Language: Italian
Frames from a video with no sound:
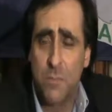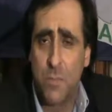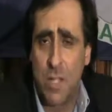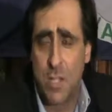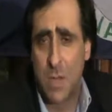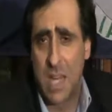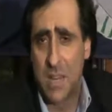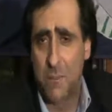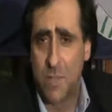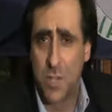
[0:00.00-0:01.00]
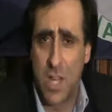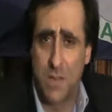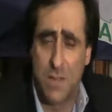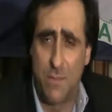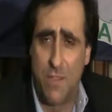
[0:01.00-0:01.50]
Questo magari
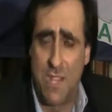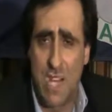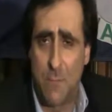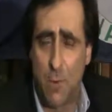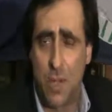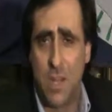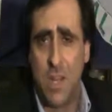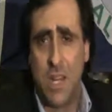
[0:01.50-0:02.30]
bisognerebbe vedere poi